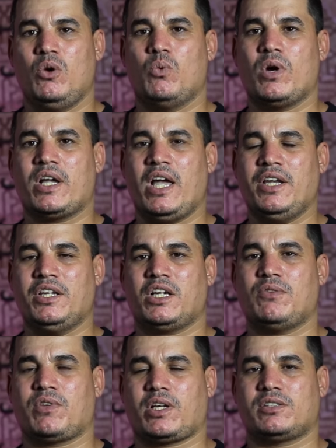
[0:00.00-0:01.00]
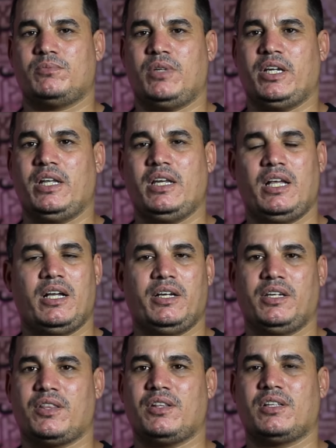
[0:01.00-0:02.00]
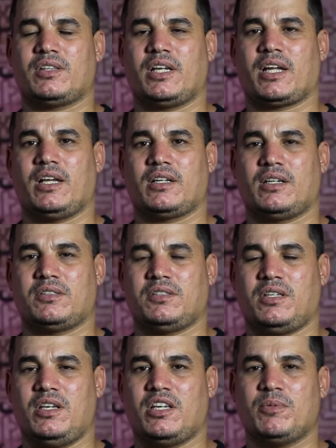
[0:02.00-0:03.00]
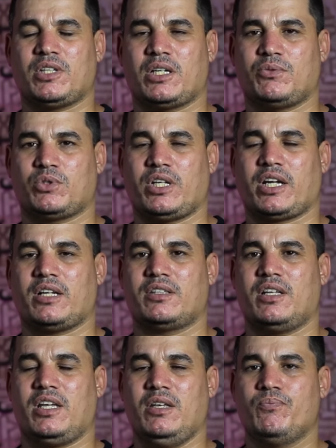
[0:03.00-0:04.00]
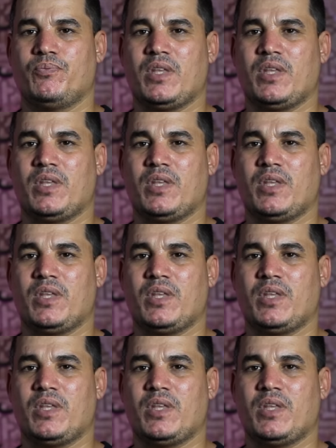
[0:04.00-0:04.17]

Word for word: وكأنك في القسم احنا لا احنا ضد الطريقة الكلاسيكية كما تعرف الطريقة تاعي